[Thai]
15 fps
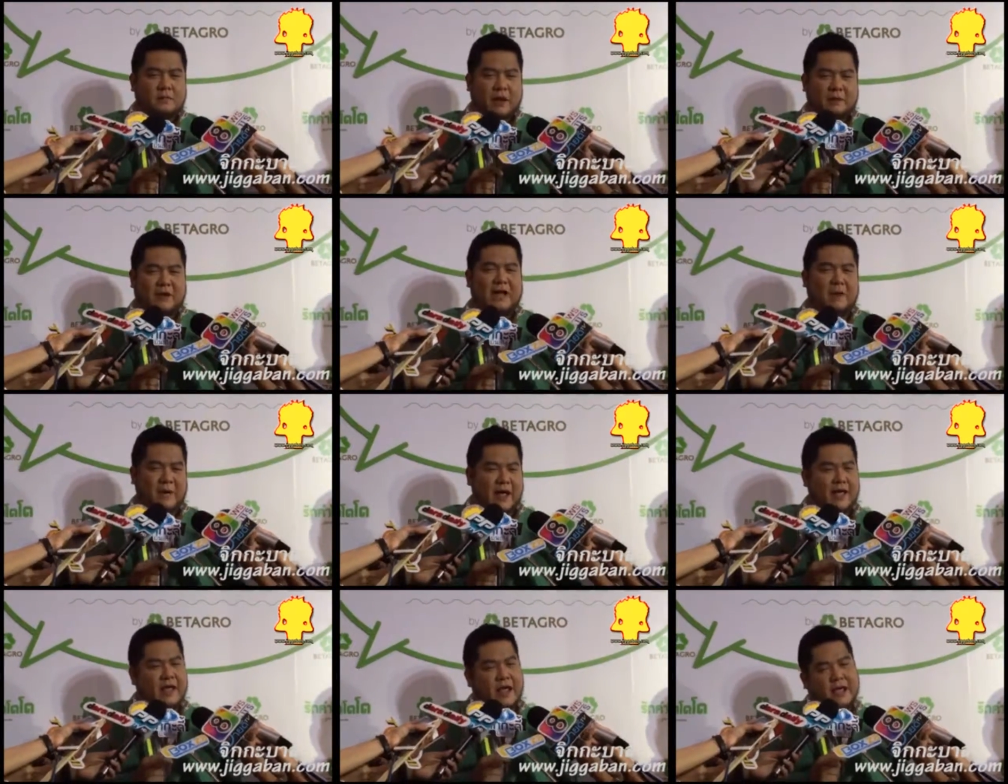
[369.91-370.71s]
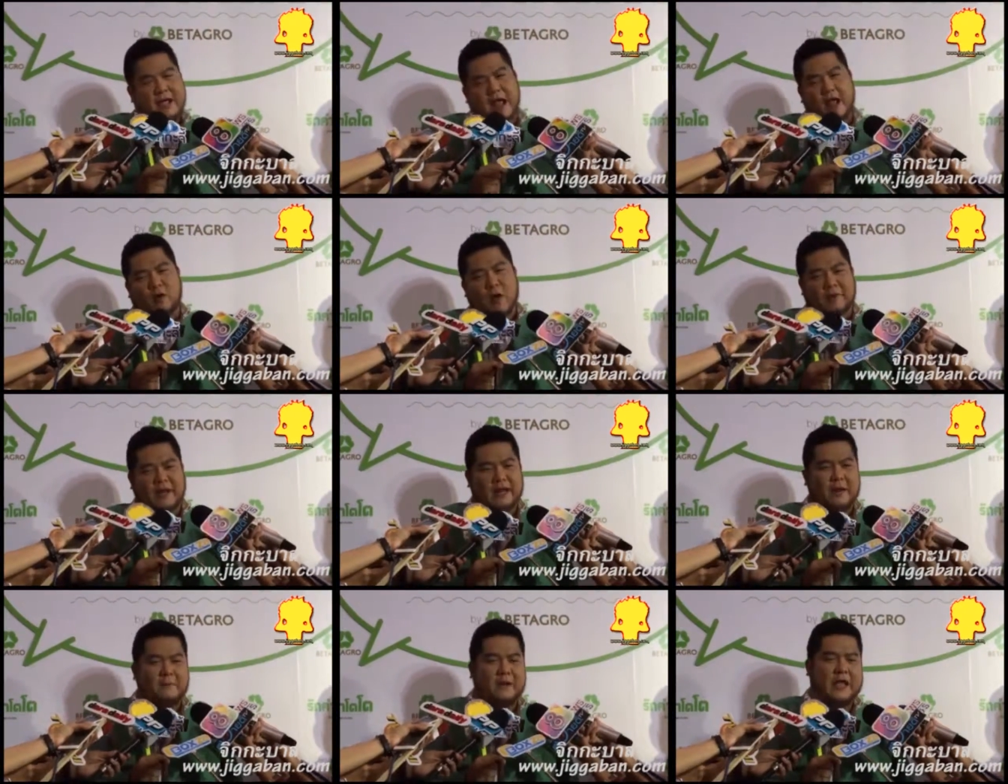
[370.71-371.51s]
มันมันทำให้ให้ให้ความ
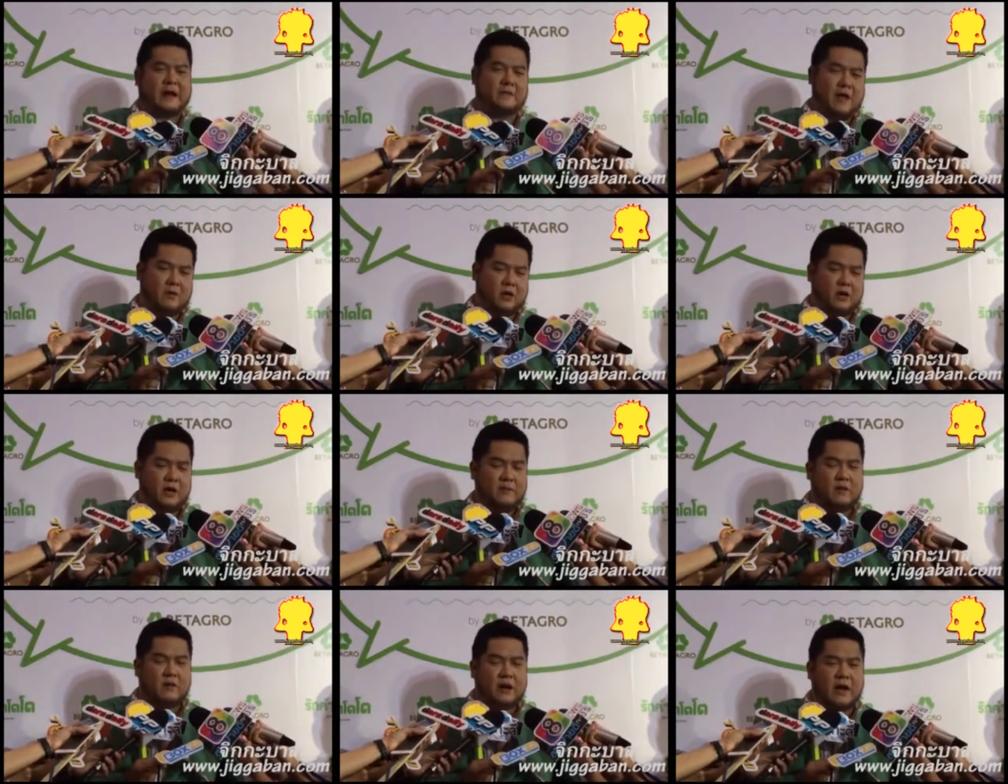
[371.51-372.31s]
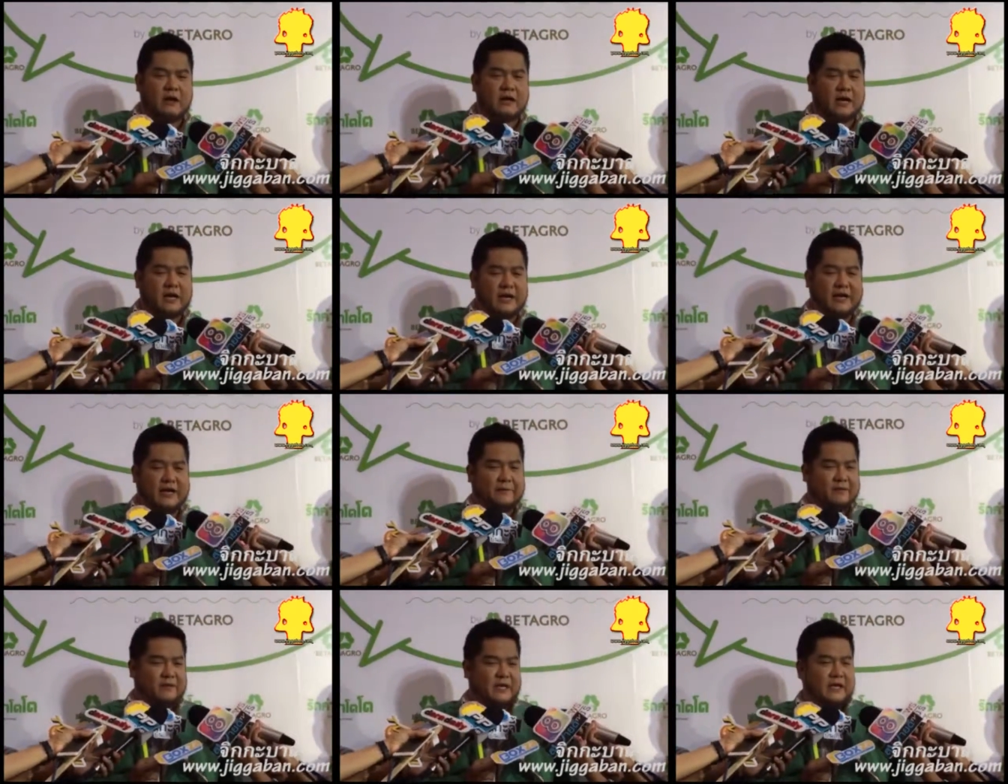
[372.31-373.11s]
คิดเราเปลี่ยนใหม่หมดเลย เพราะว่าเงิน
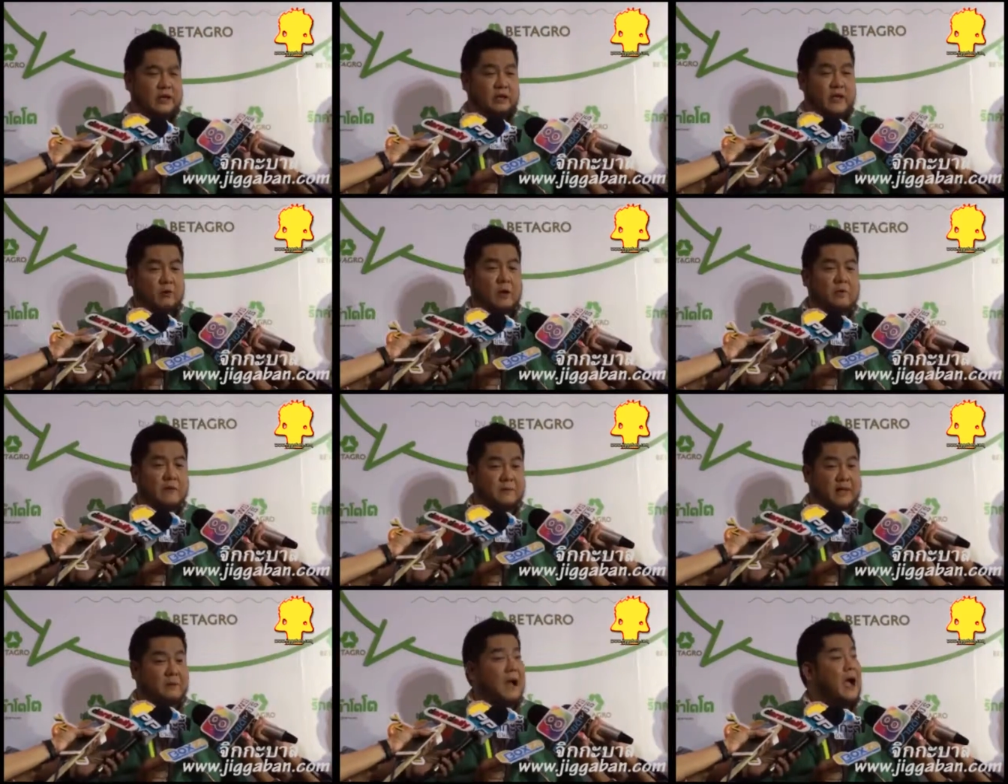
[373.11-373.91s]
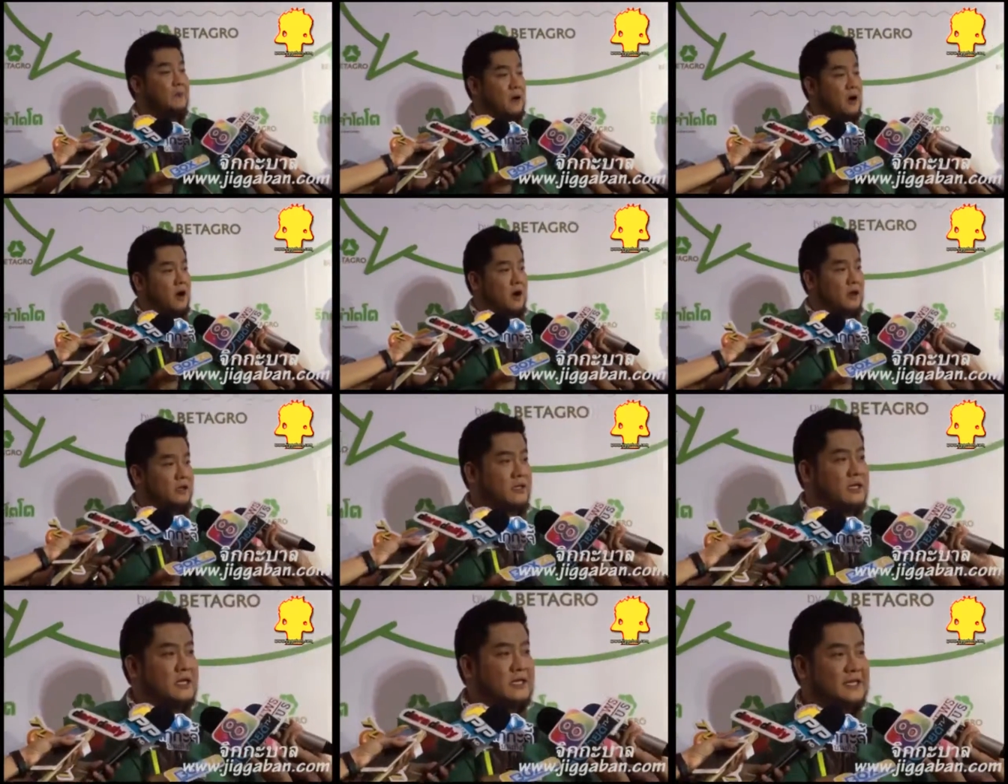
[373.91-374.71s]
เก็บที่เราคิดว่ามันมีมากพอ
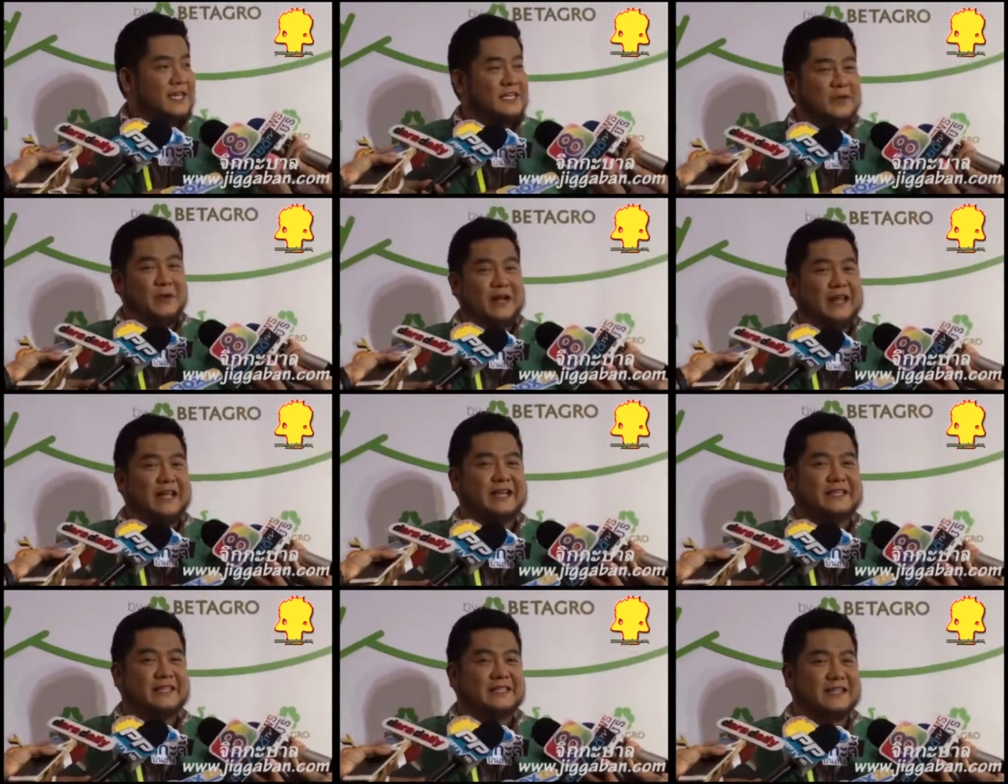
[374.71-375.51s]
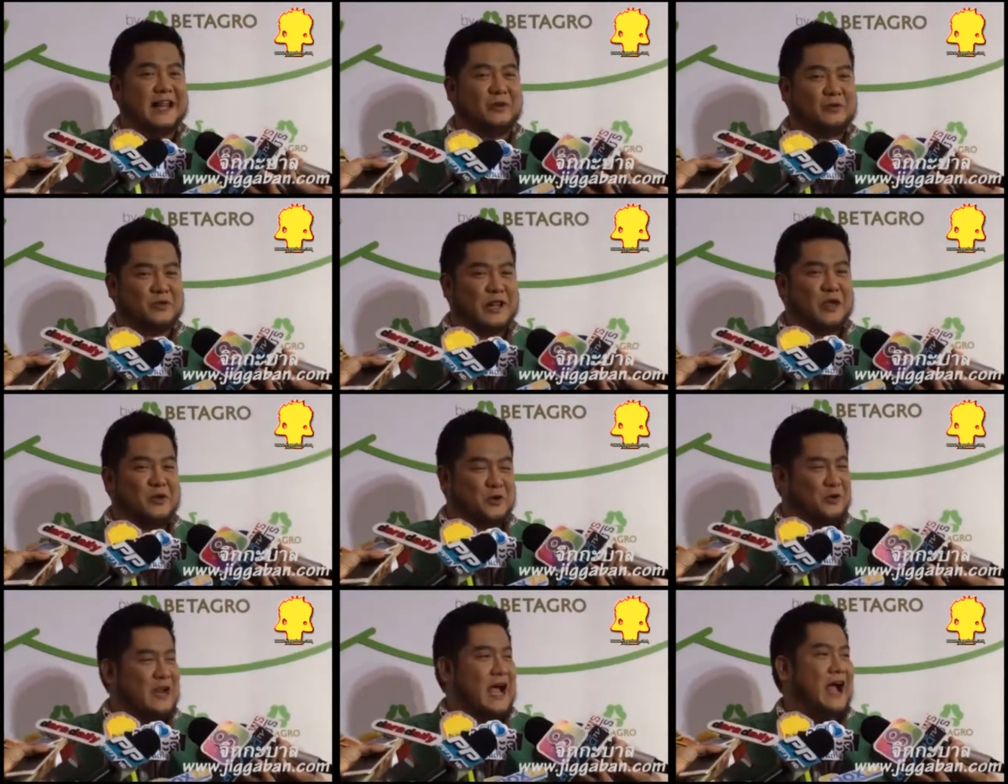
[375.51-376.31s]
ที่ชีวิตนี้เราเรา
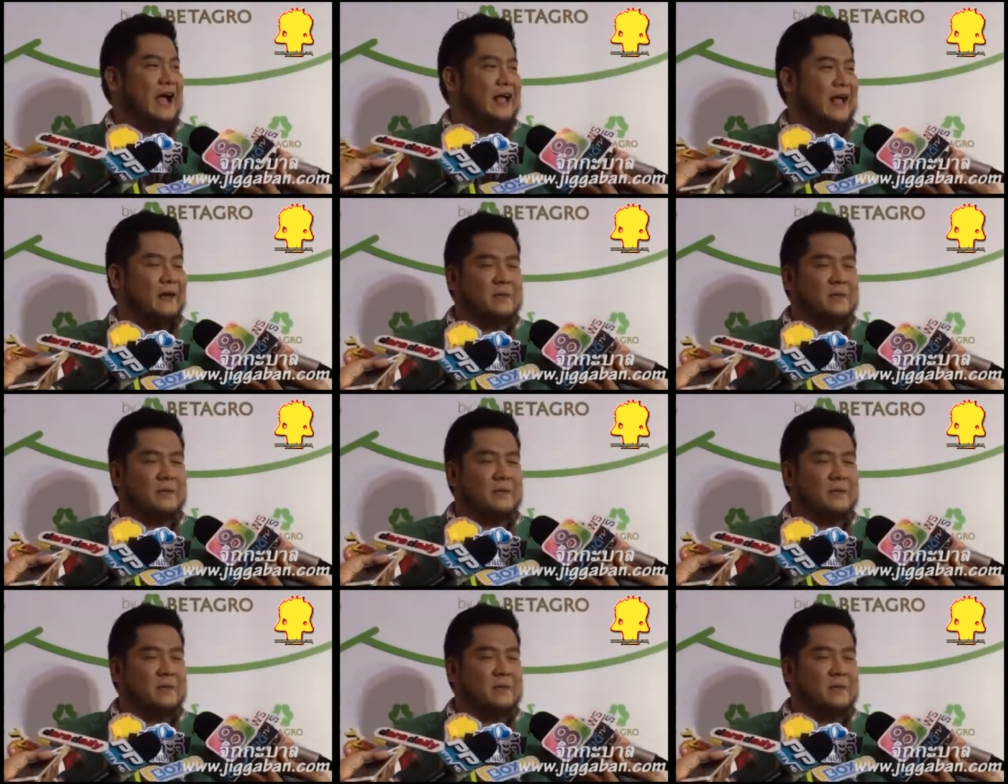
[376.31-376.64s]
อยู่ได้